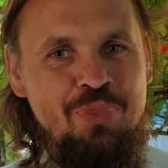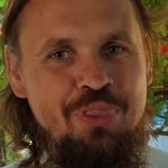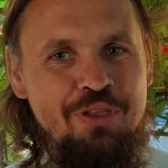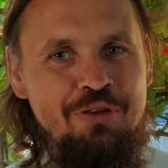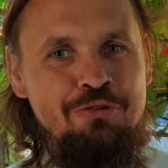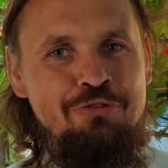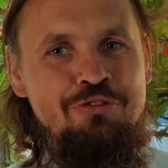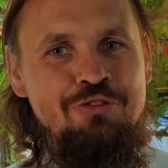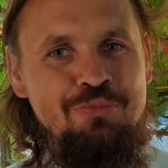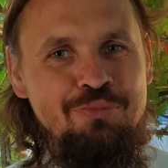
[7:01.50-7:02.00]

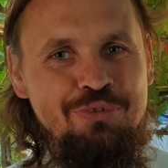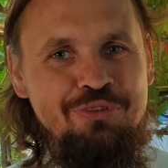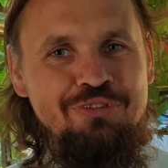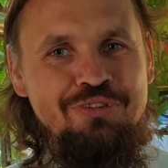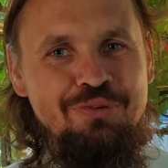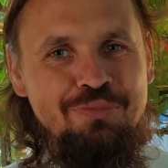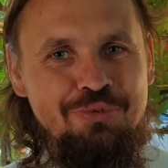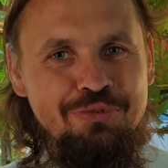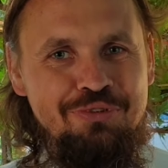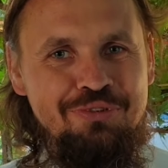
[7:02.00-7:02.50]
очень
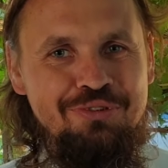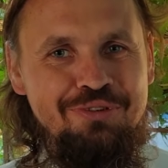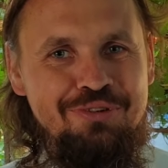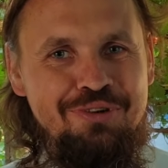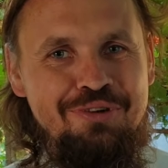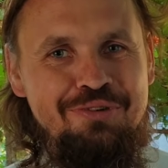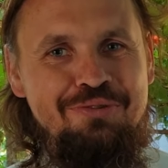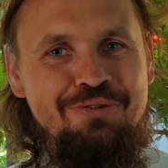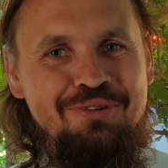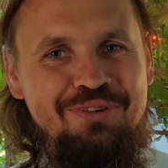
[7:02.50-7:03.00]
быстро после того,
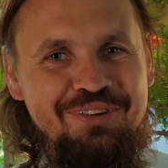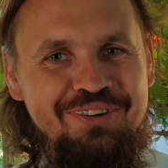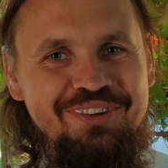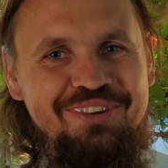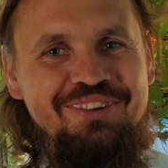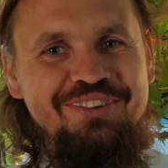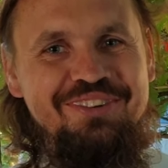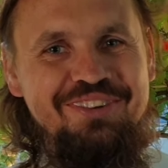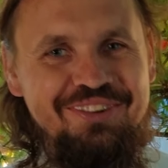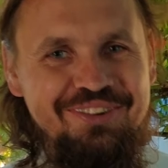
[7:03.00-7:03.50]
как его
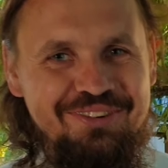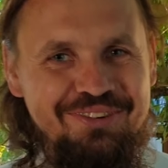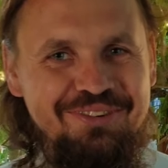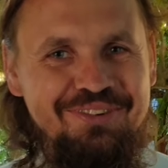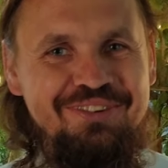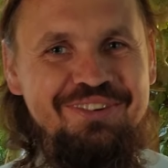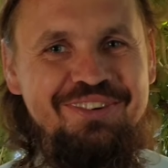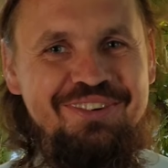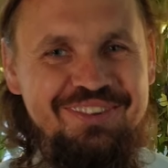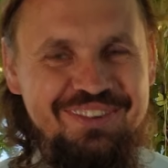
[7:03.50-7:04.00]

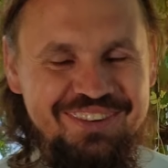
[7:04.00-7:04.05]
изготовишь.